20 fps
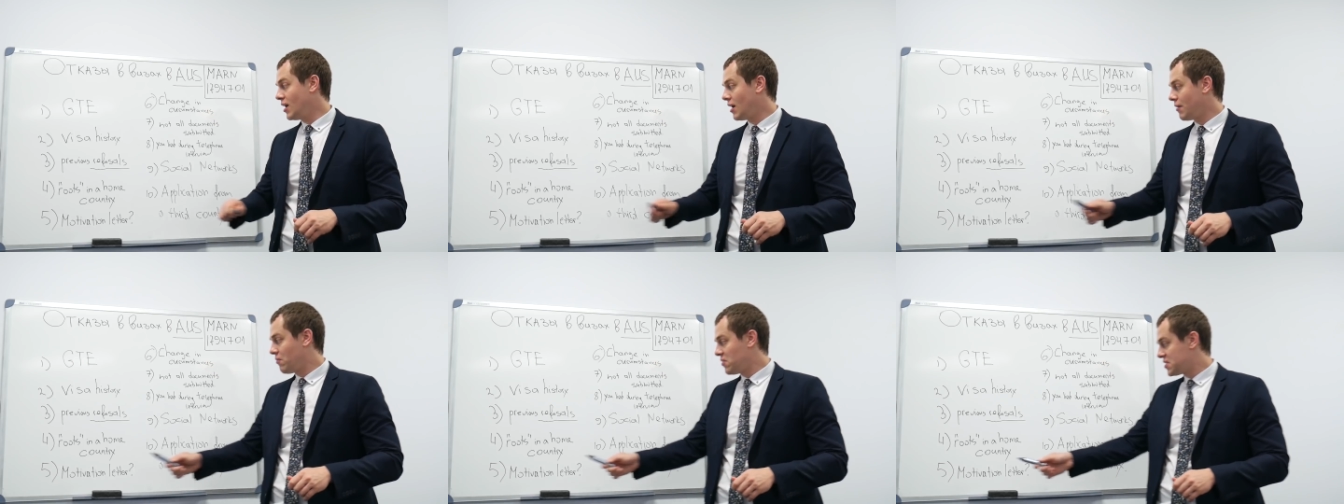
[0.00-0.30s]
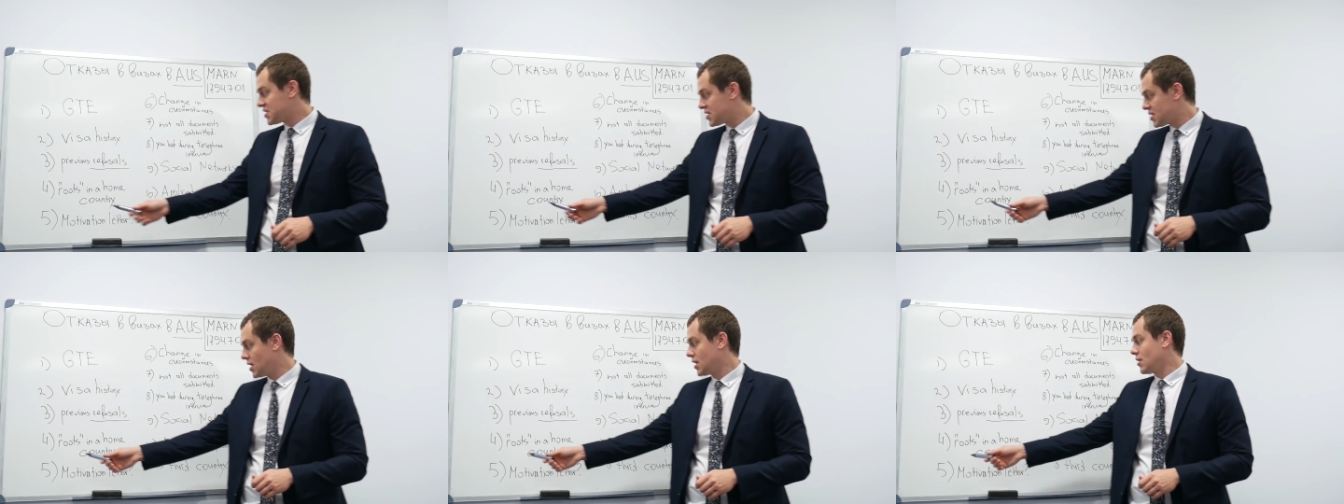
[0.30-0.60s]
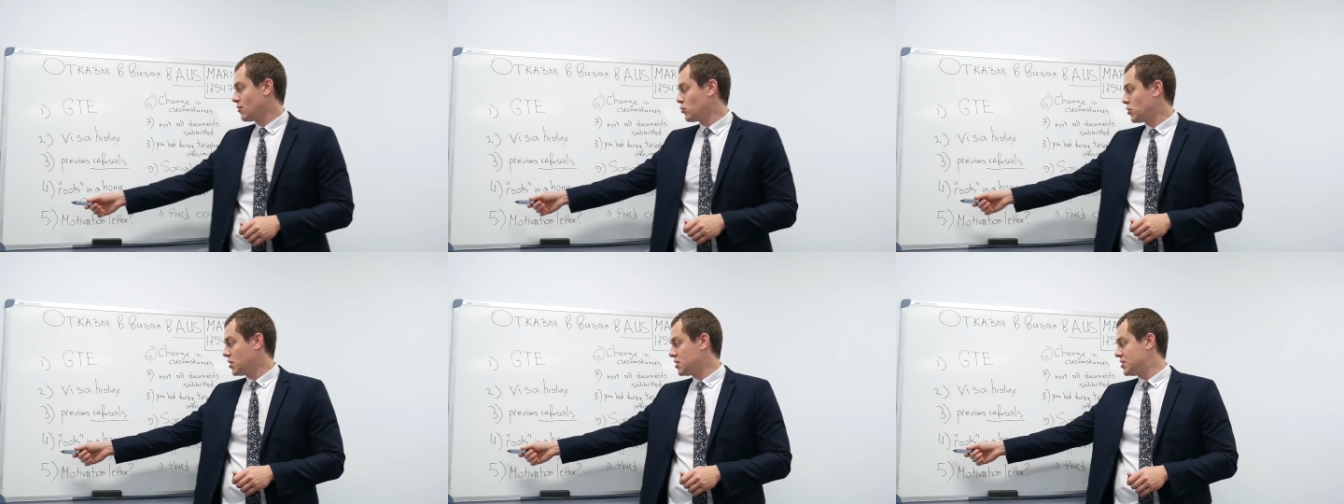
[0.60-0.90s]
и
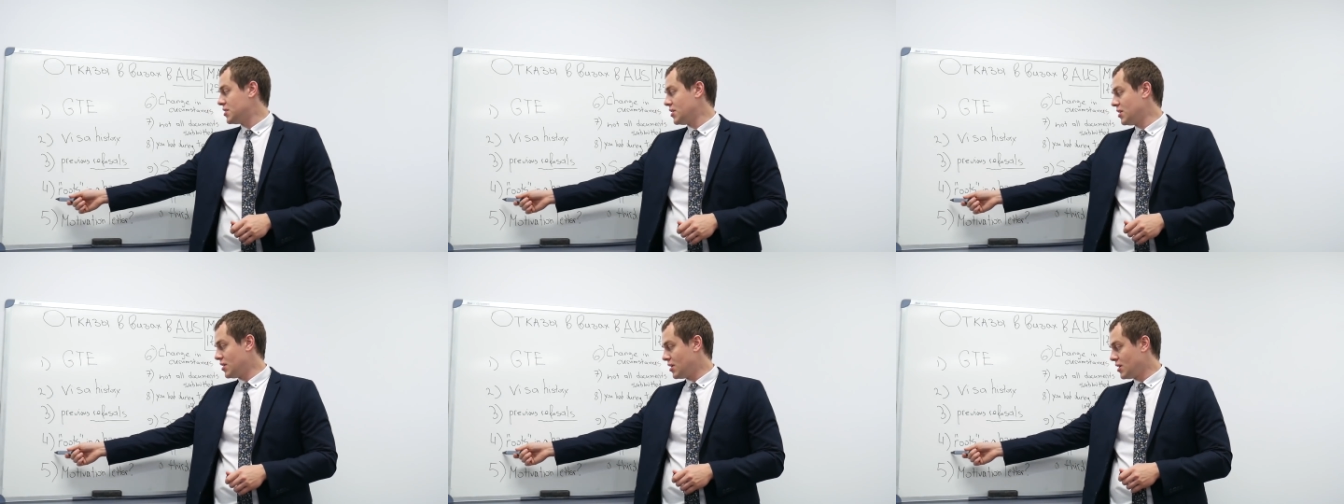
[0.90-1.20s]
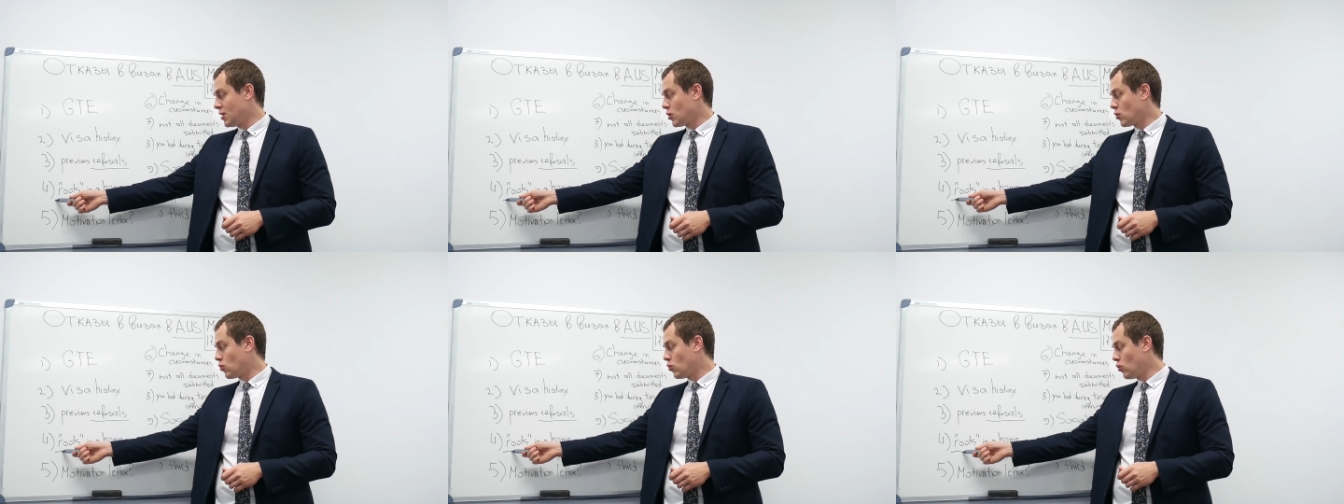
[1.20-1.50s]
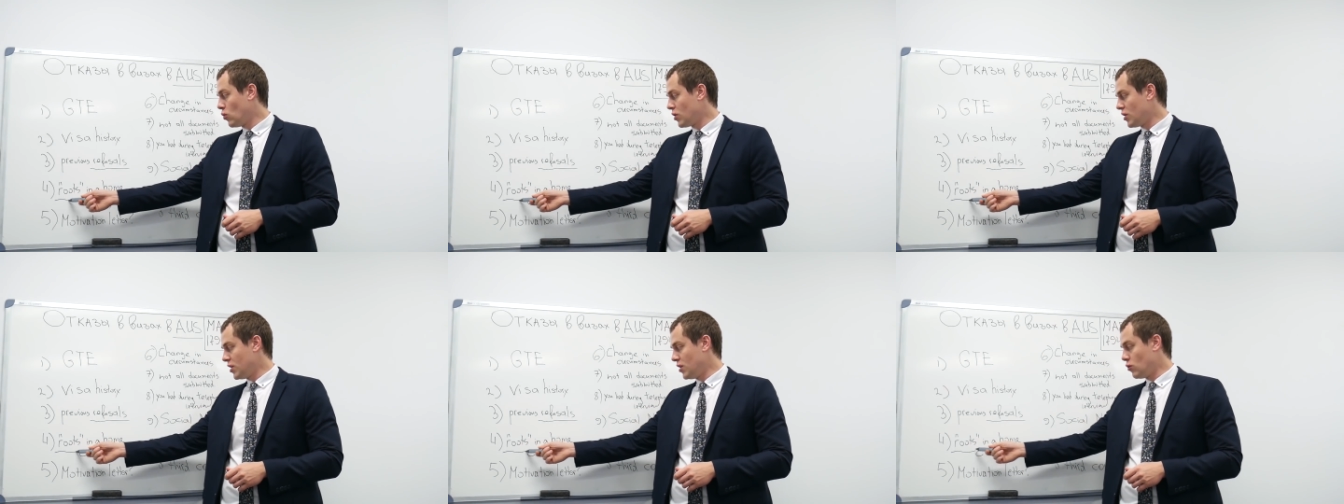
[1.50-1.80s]
офицер, вот эти
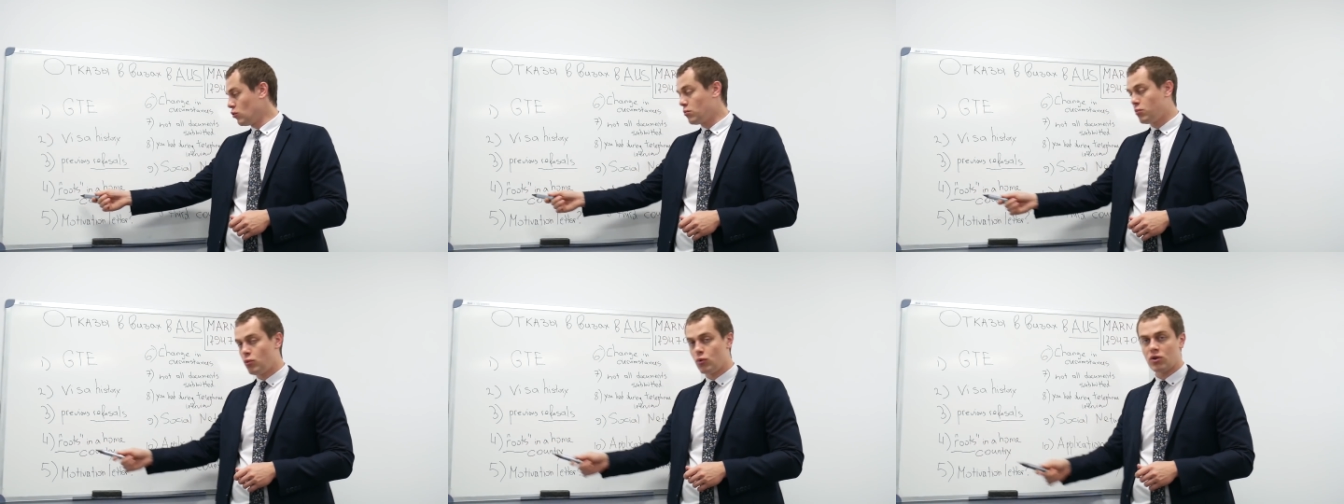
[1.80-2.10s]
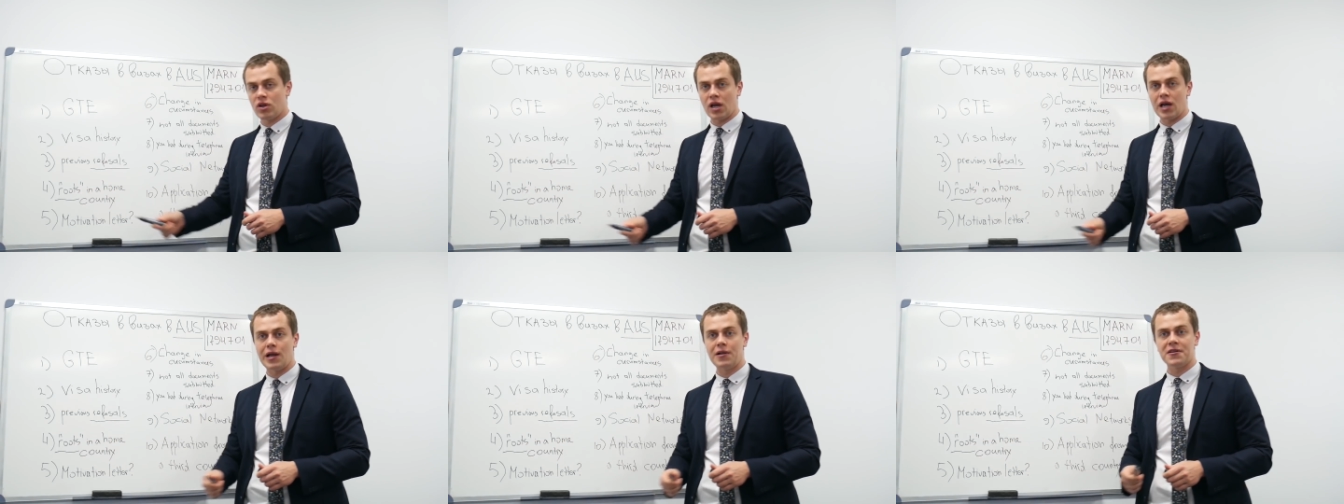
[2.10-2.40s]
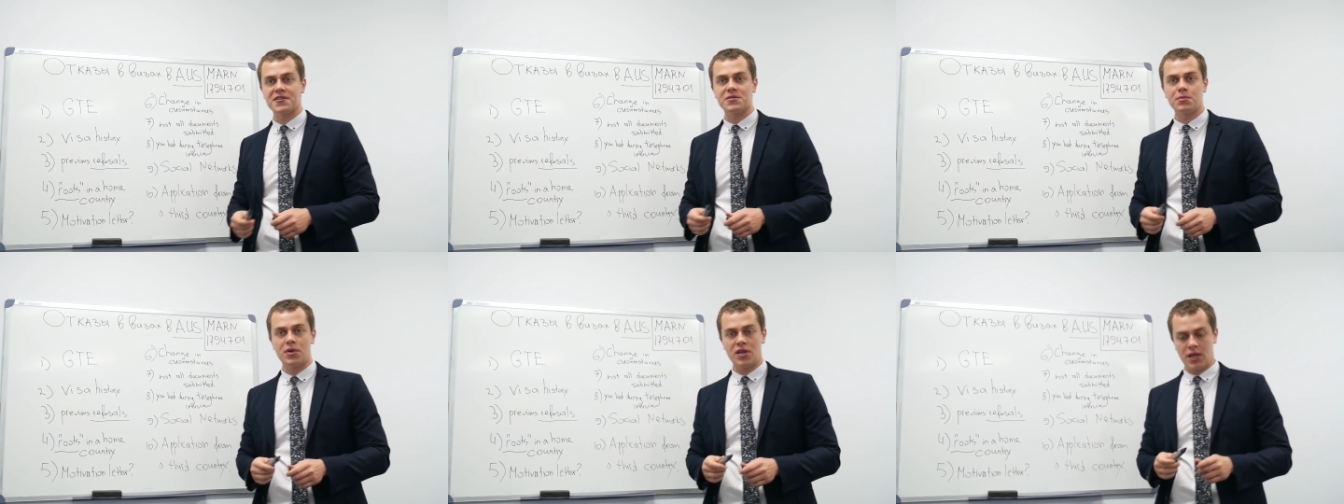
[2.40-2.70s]
корни, он будет
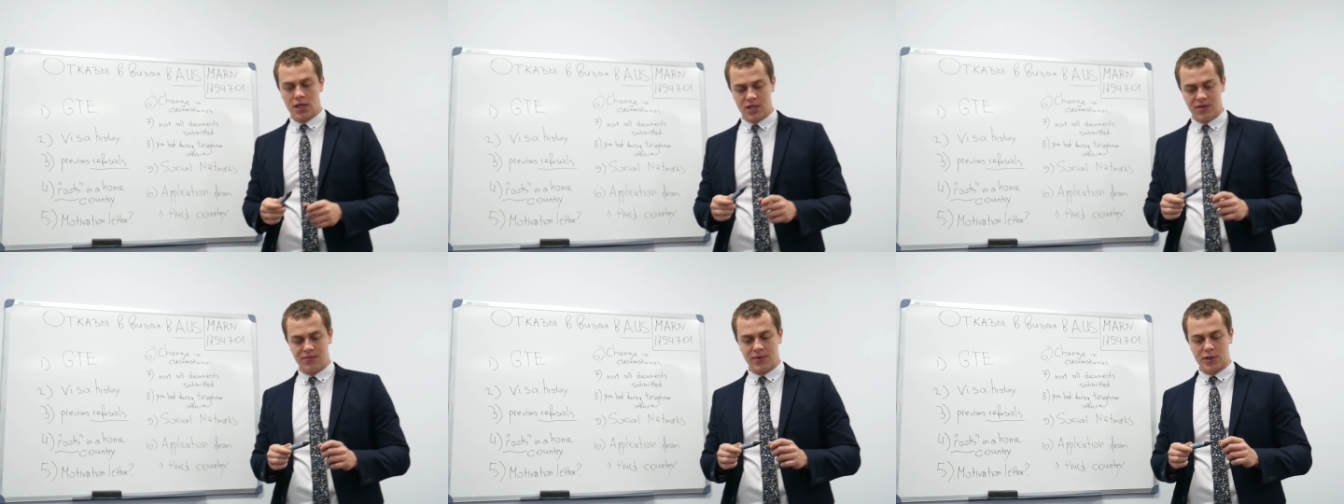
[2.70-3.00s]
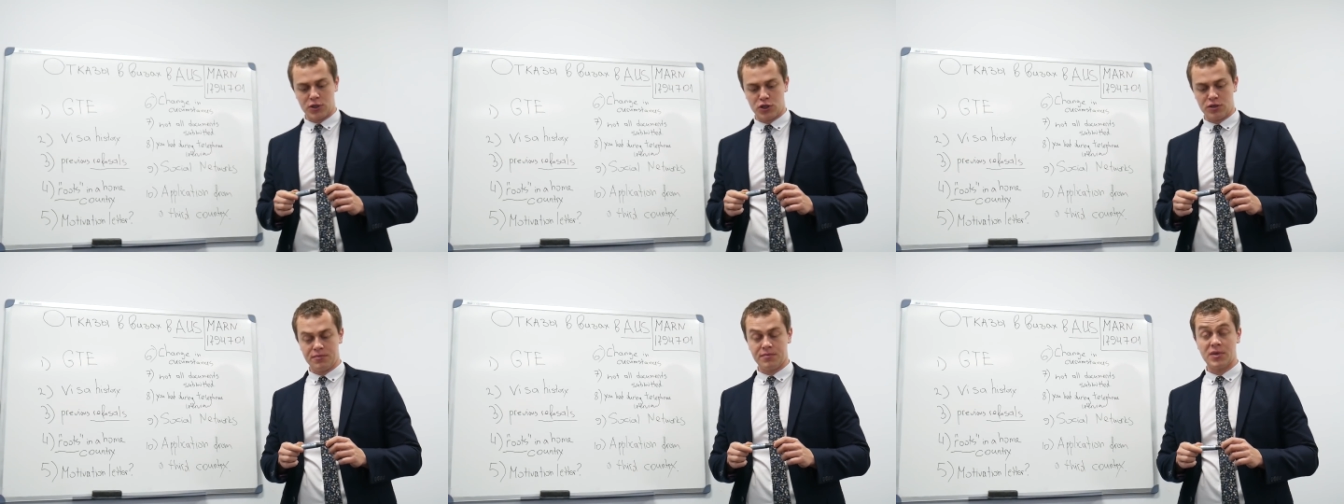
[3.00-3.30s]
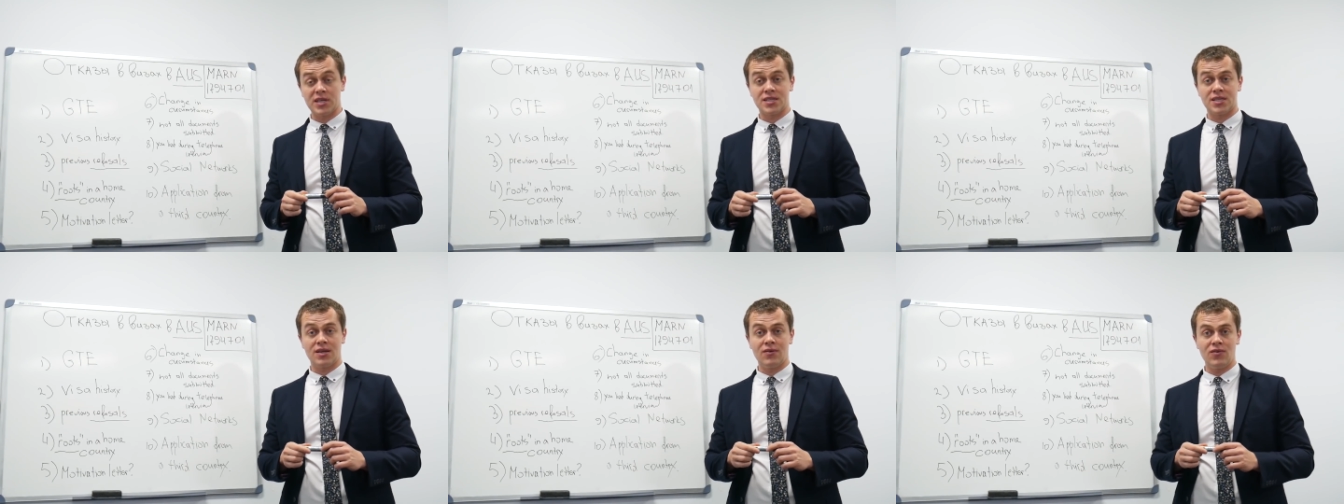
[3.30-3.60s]
реально смотреть ваше
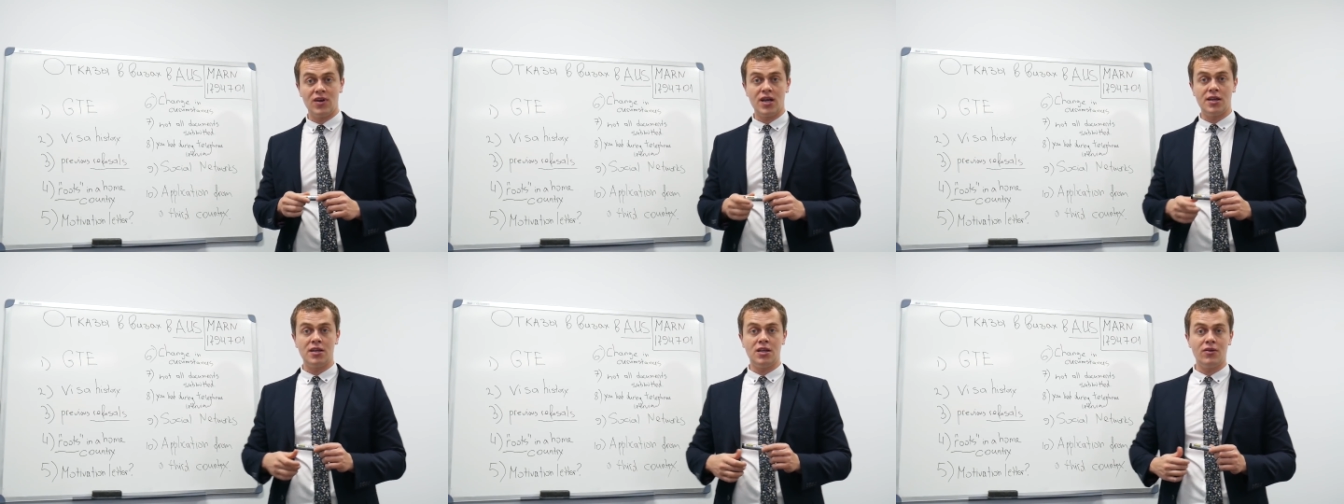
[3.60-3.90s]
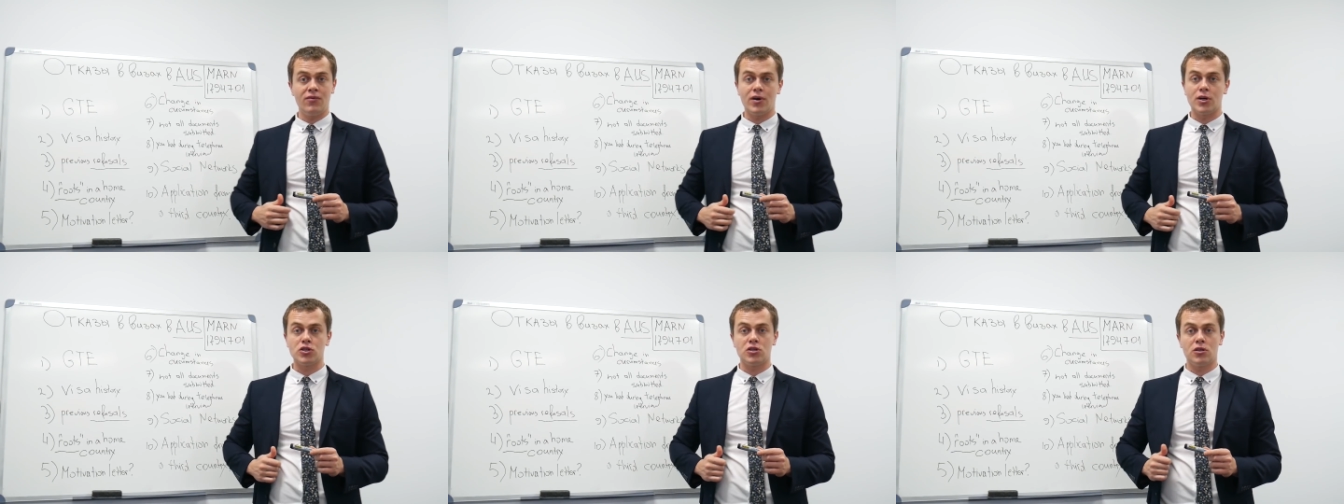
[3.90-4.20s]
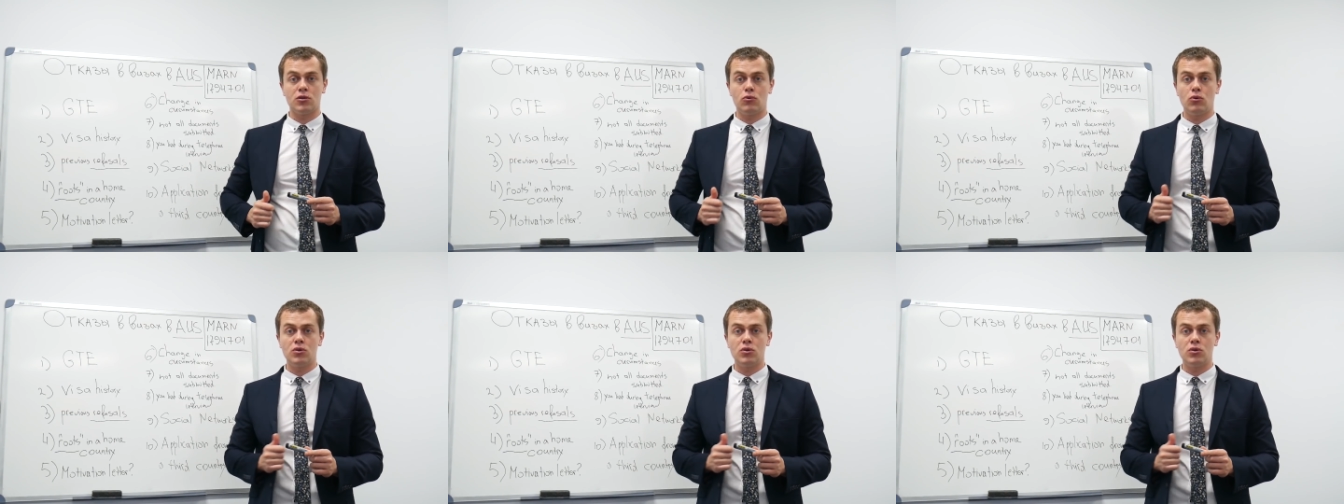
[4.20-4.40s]
заявление, неважно,